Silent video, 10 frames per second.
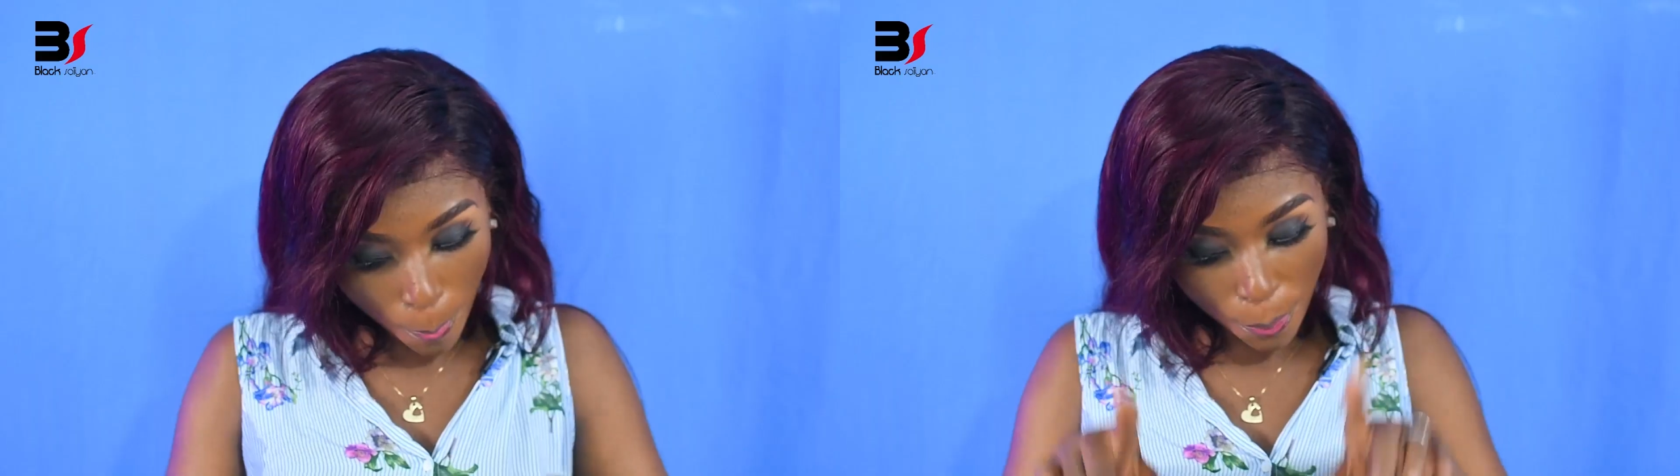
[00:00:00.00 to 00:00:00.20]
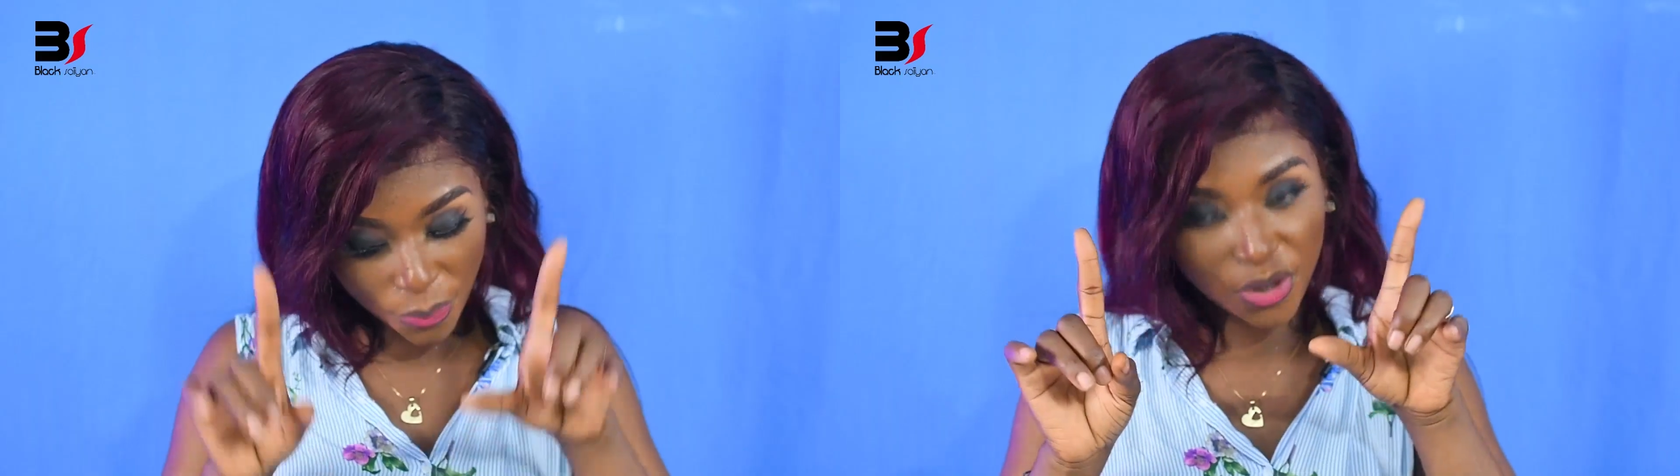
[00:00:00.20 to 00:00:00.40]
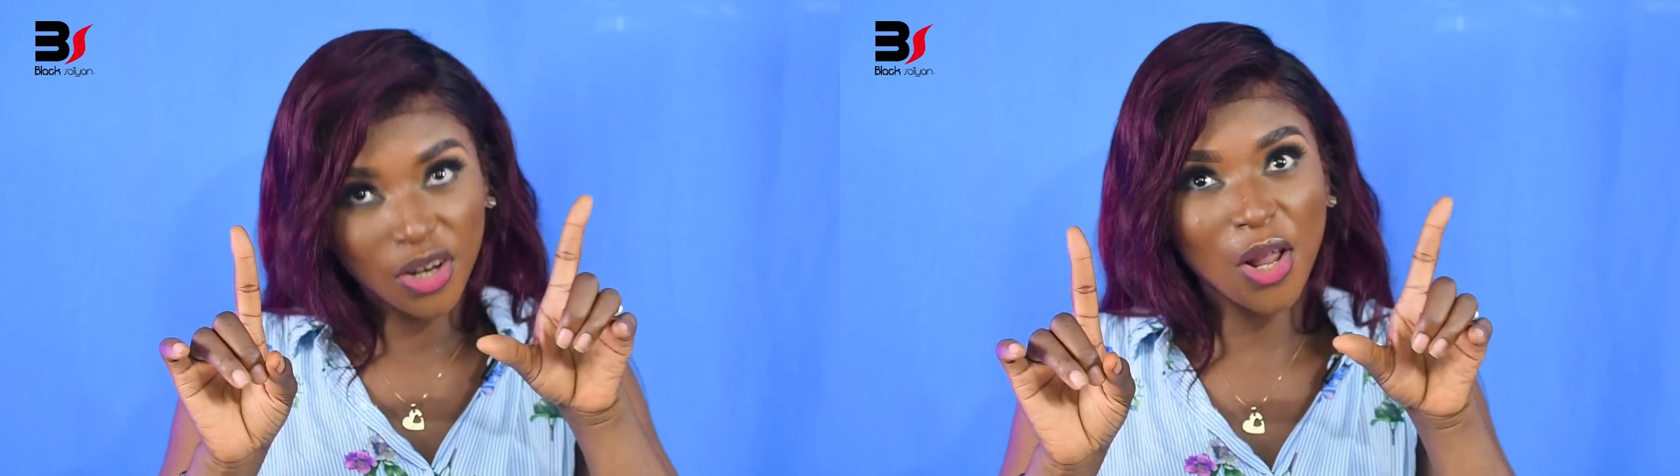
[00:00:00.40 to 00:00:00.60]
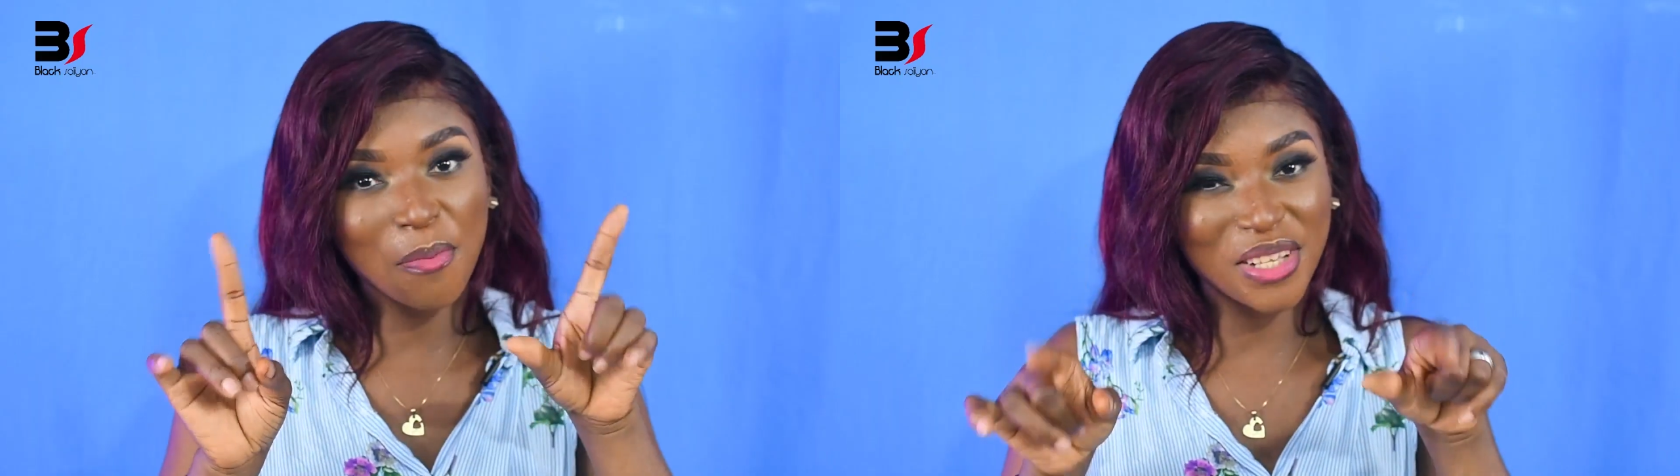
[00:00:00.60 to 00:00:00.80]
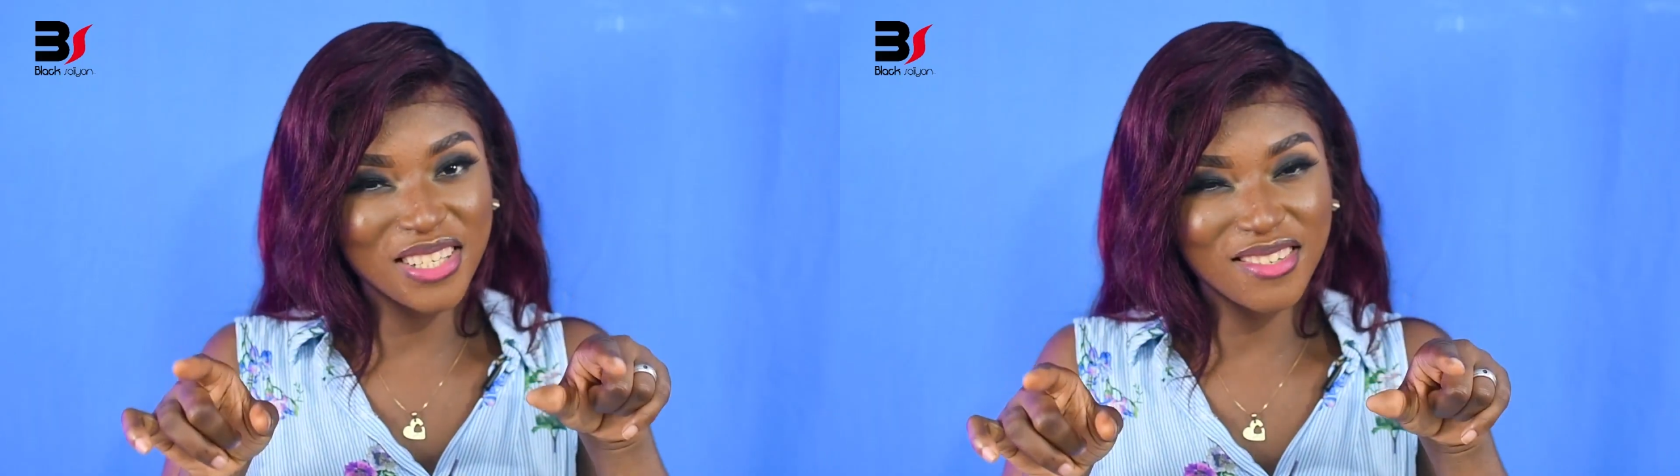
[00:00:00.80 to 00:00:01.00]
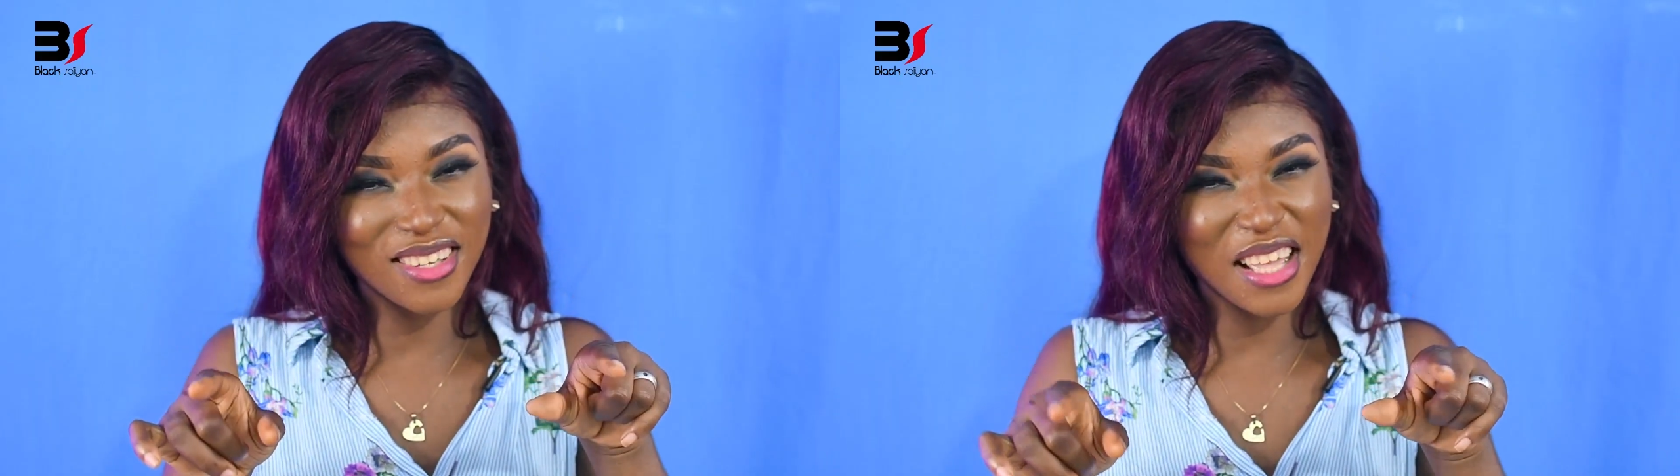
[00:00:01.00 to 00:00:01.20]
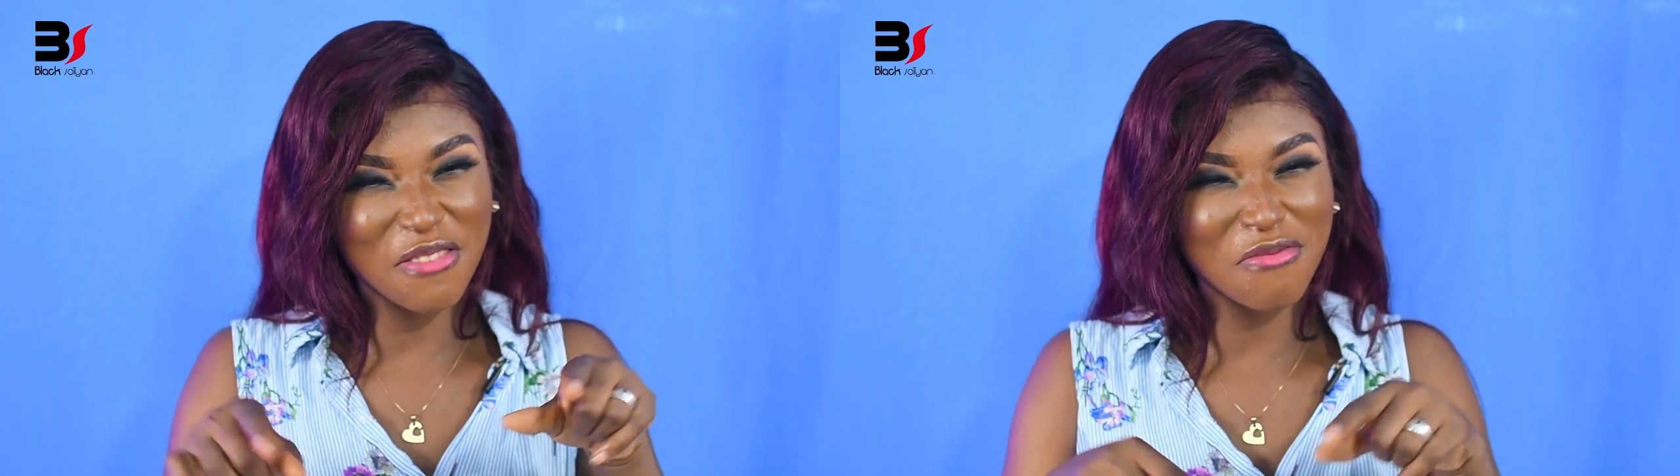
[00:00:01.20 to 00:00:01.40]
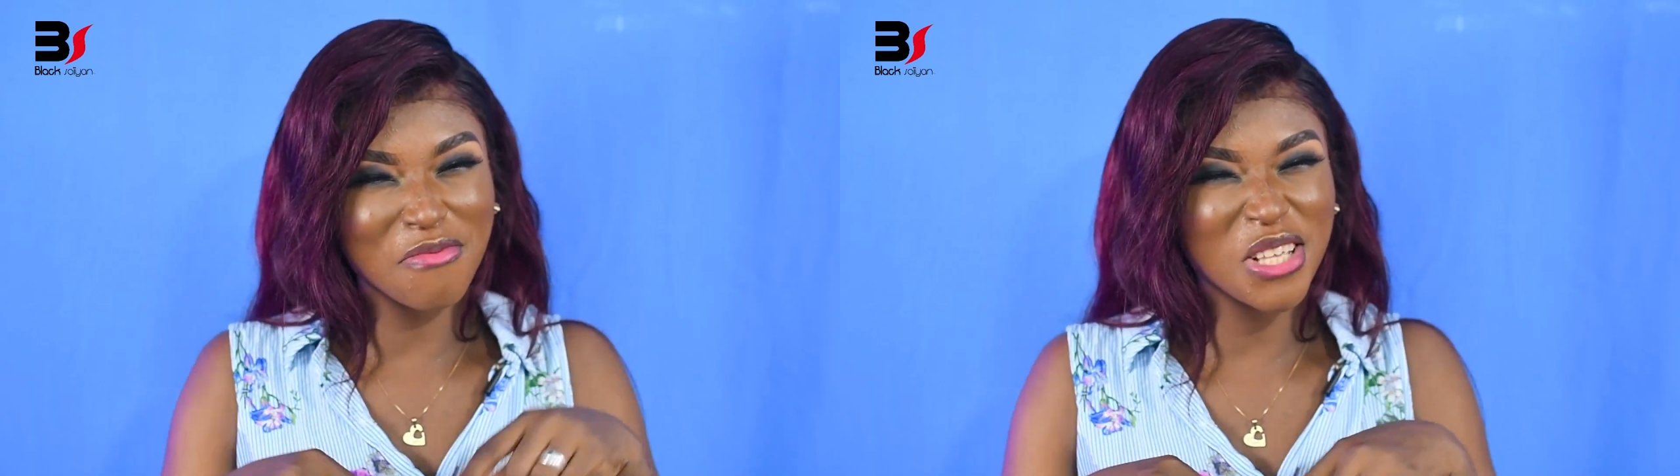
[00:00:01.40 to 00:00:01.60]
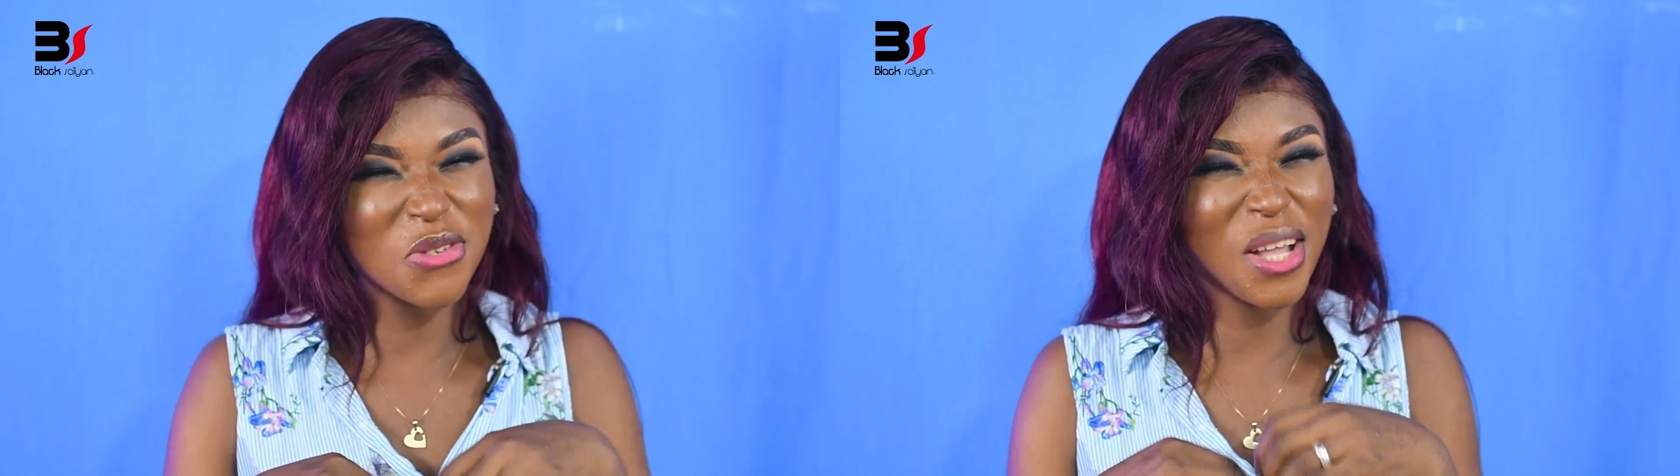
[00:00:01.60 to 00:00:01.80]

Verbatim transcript: hop, leur pénis se lève,